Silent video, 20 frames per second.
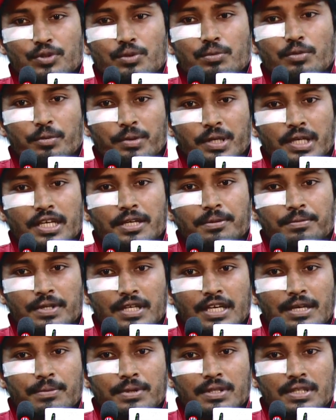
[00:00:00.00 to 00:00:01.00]
সো
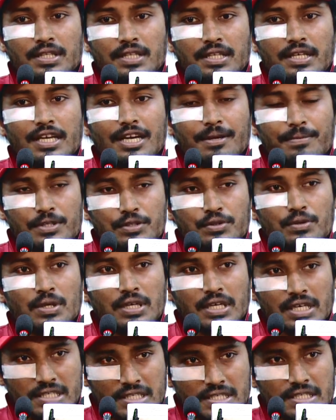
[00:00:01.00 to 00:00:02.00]
মোমেন্টামটা আমাদের দিকে আবার
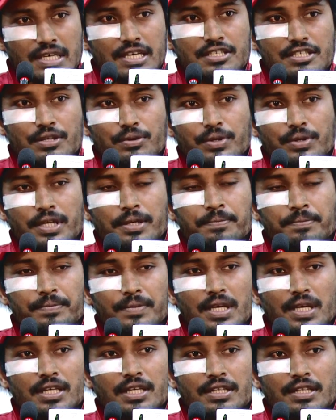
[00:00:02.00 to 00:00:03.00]
চলে আসছে আশা করি
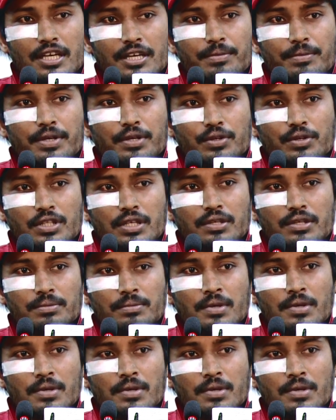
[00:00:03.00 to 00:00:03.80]
এটা ধারাবাহিকতা